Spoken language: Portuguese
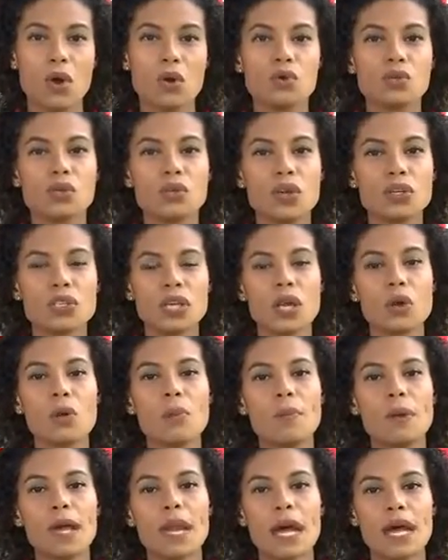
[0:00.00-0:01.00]
os dois
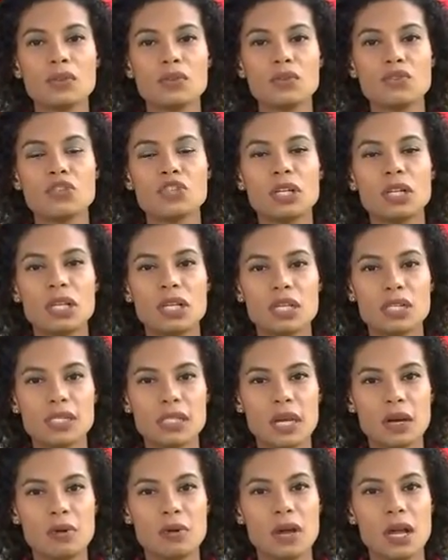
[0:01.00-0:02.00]
recuperados de
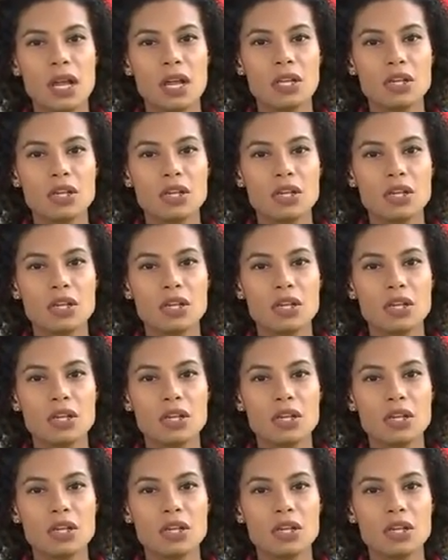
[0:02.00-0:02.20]
lesão,